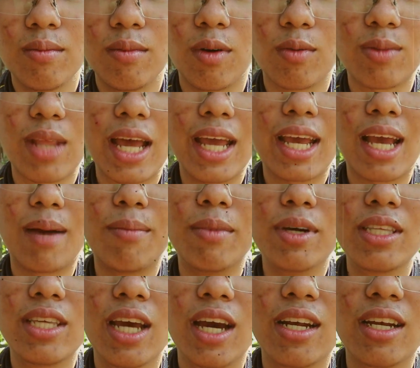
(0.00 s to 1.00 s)
một tay cầm
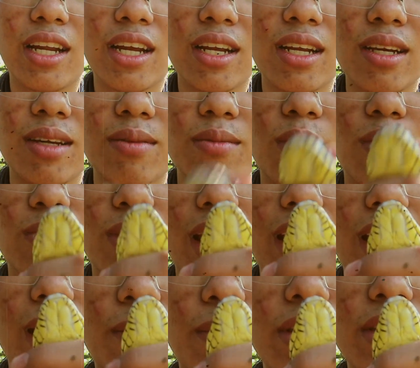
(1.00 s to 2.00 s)
ở trên nè một
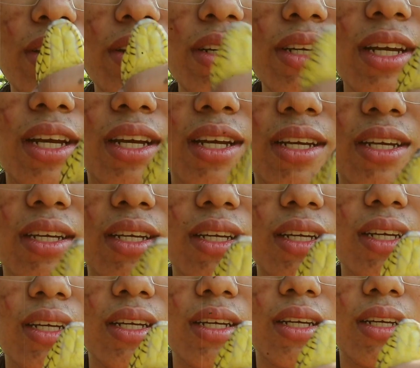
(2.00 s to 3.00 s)
tay cầm ở dưới nè
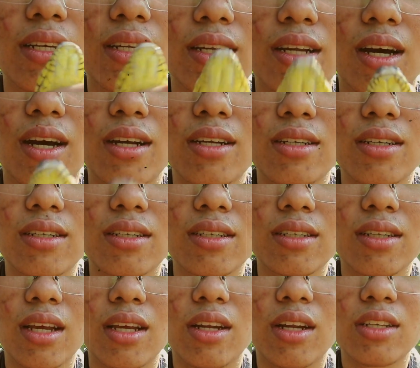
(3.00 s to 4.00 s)
đó
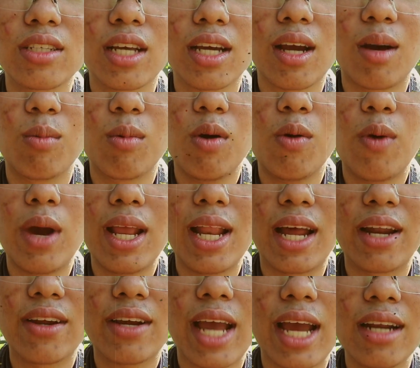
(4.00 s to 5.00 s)
thì nó sẽ không có quay
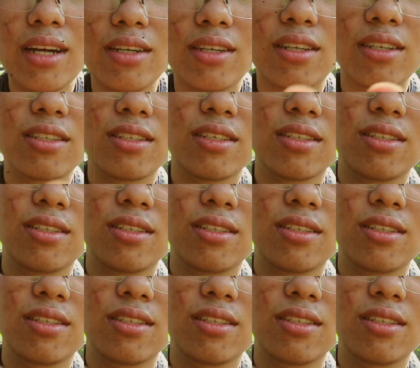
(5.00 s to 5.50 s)
lại nó cắn được